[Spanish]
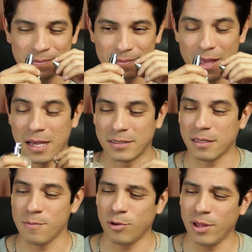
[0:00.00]
Este
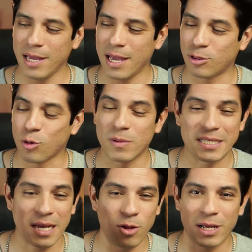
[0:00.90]
tipo de
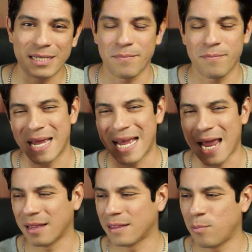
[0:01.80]
atomizadores me
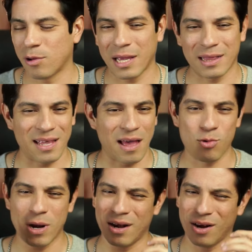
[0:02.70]
encanta porque te da
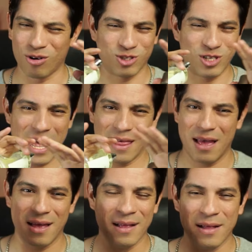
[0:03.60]
una
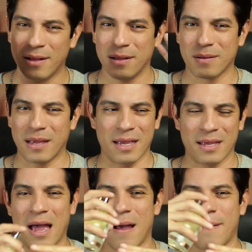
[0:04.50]
rociada que,
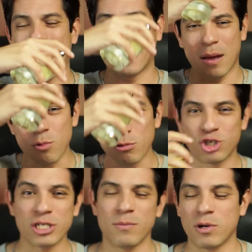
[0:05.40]
que abarca
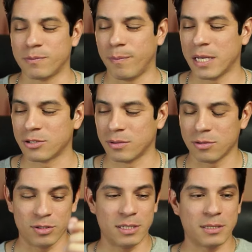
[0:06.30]
muchísimo espacio.
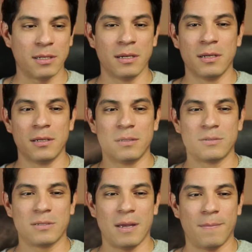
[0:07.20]
Entonces,
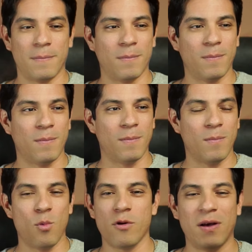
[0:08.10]
o sea,
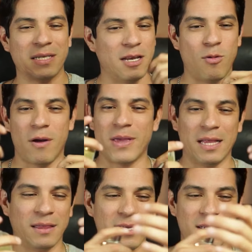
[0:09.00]
muy fácil lo avientas